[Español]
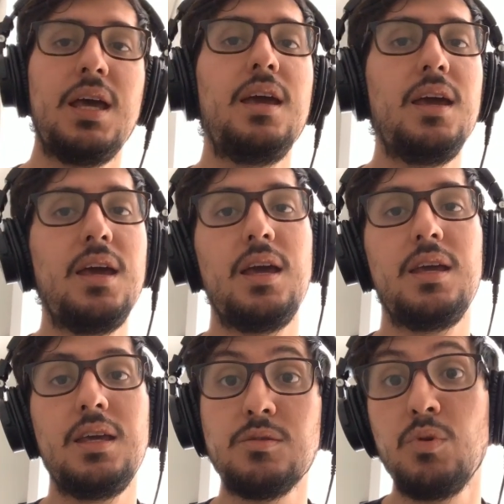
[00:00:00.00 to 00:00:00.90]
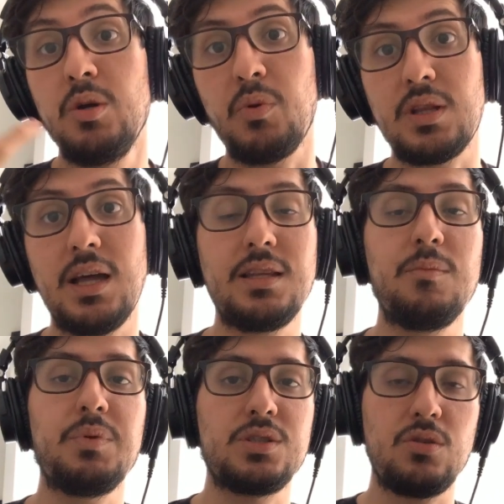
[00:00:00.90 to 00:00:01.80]
Eh, y es muy importante
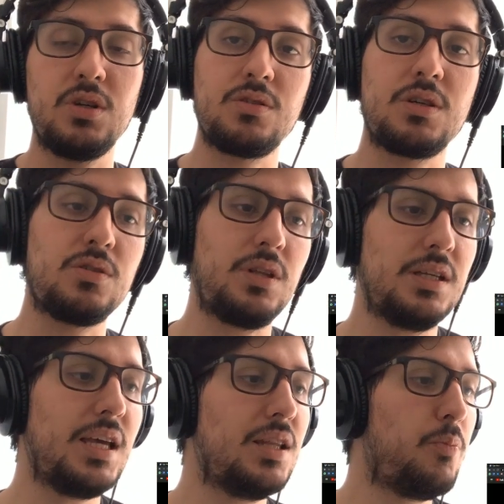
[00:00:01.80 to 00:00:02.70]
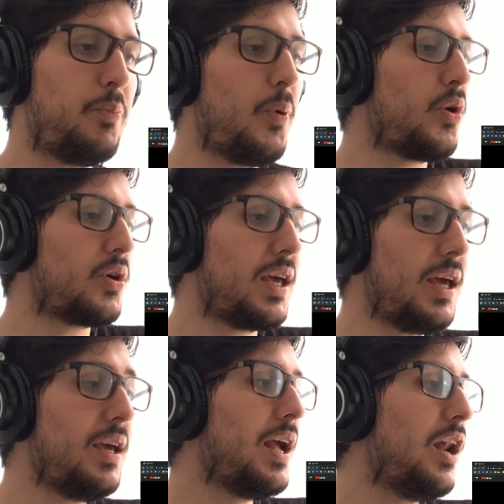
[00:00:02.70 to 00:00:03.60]
pues todo esto que estoy diciendo
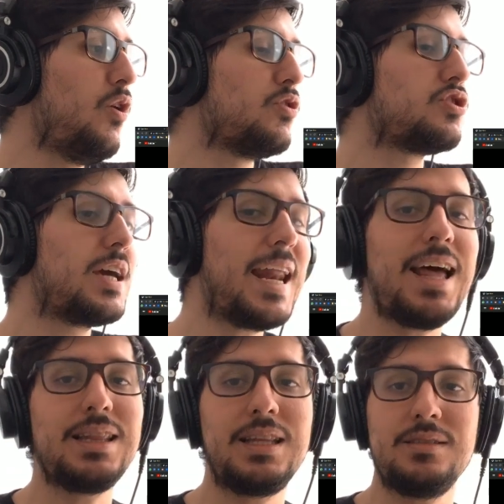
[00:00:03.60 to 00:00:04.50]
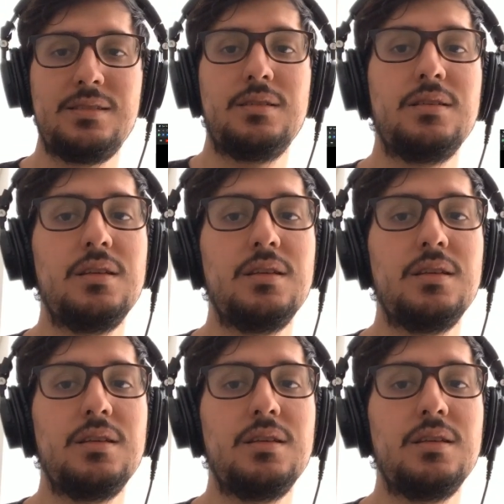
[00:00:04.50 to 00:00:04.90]
porque los grandes